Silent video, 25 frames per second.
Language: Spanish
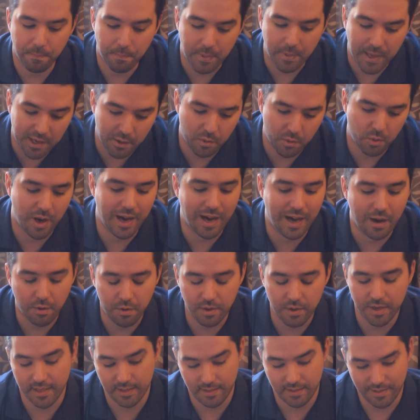Pero
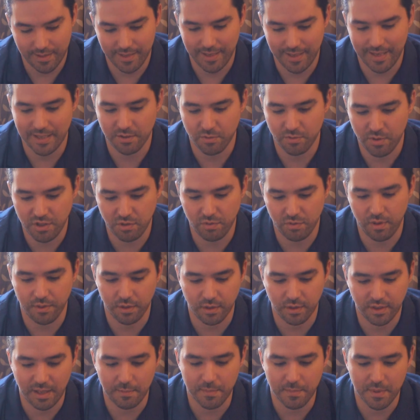ahora es una
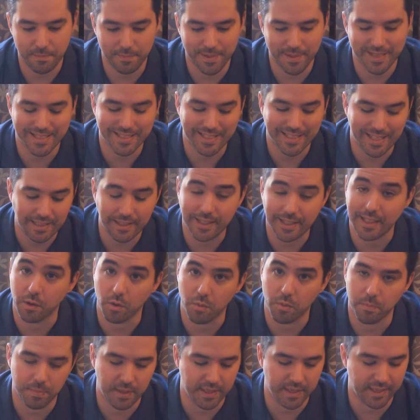situación también bastante
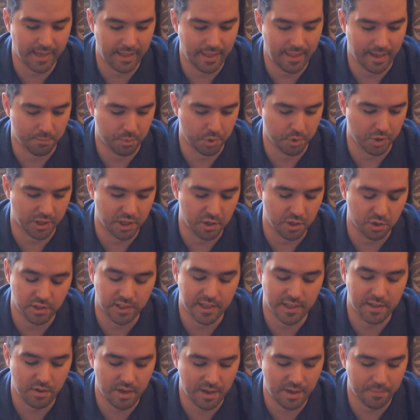complicada, porque no
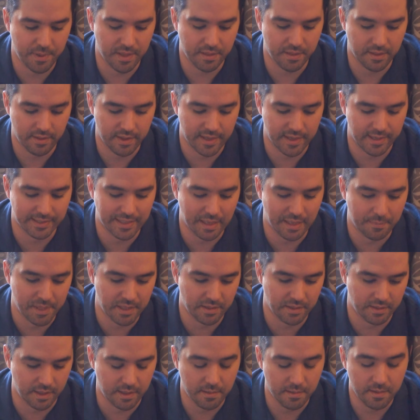te gano la pieza
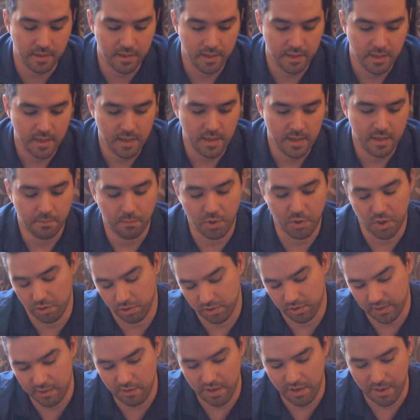directamente. Bueno,
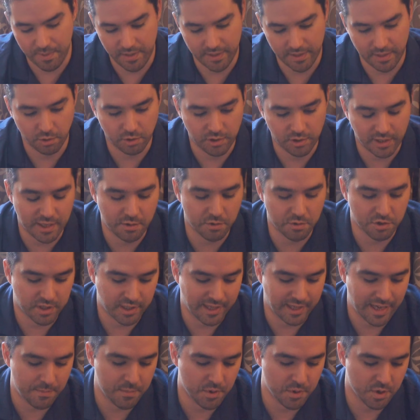no te gano la pieza, no te gano
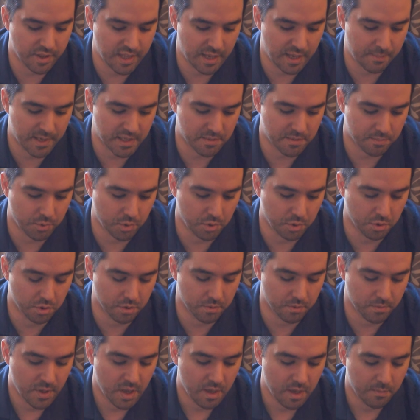este cambio de damas
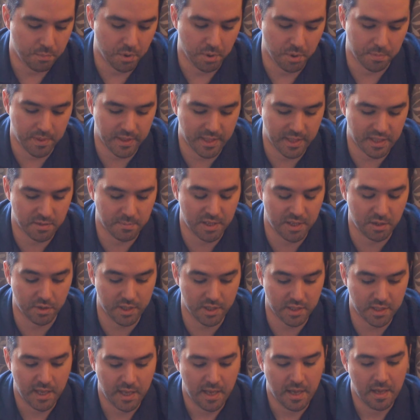por, por piezas
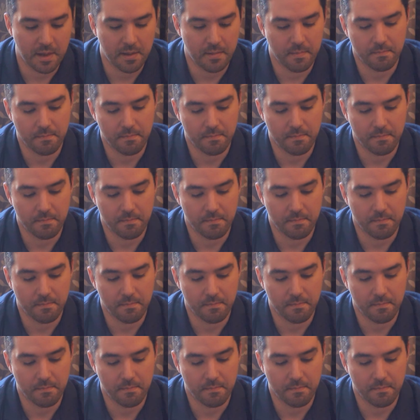menores,